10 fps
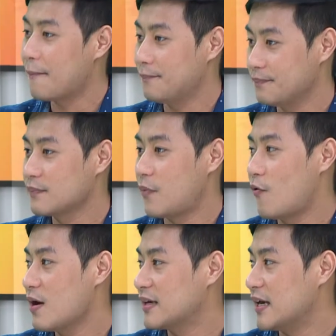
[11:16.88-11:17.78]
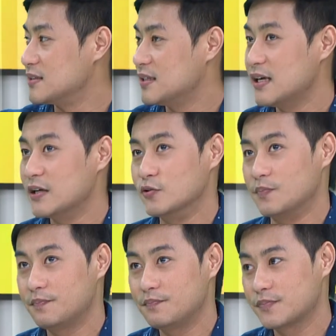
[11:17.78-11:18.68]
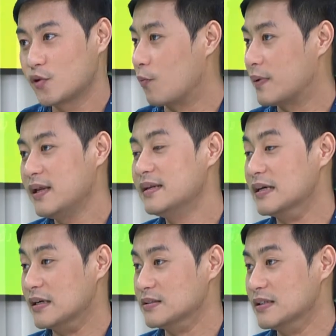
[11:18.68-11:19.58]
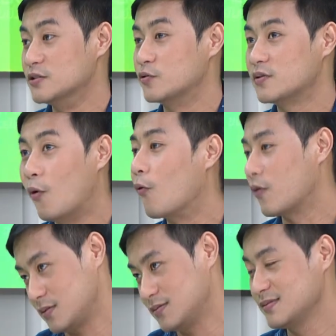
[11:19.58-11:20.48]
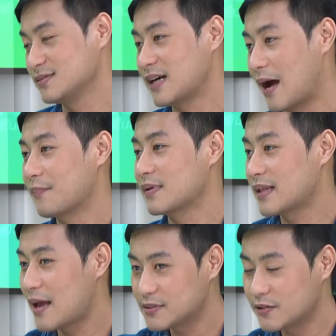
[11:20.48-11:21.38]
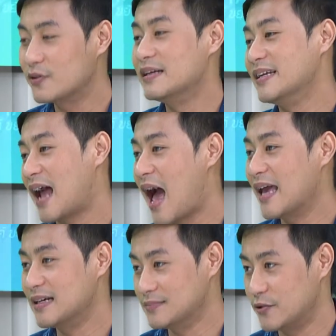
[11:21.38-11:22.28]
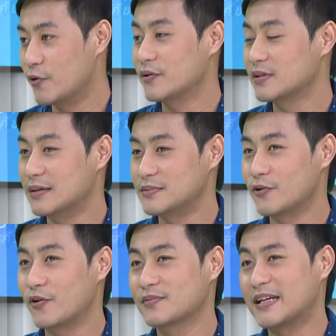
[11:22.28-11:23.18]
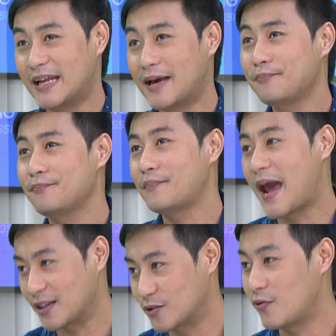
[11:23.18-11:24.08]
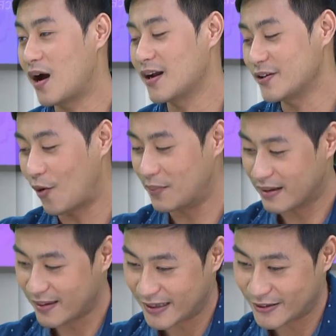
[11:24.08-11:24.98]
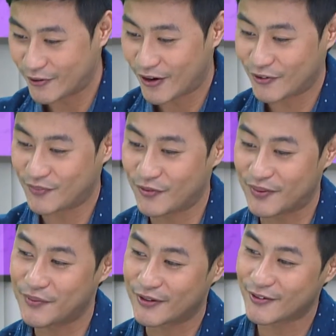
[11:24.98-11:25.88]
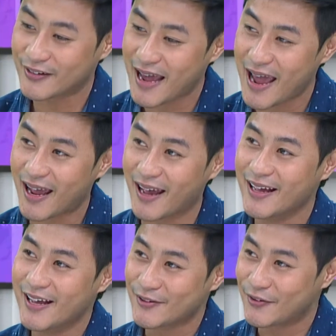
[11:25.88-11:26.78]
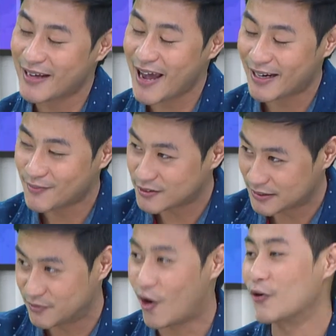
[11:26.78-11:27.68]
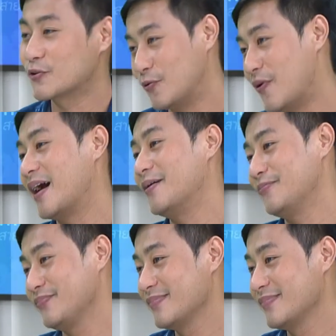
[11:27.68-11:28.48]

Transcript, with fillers: ครับเพราะว่าเกรดเฉลี่ยอยู่ตกไปที่ หนึ่งจุดหกครับแทบจะโดนรีไทร์เกือบจะโดนเกือบจะโดนติด F แปดตัวดรอปอีกสี่ตัวรวมดูทั้งหมดต้องแก้ต้องแก้ทั้งหมดสิบสองตัวครับ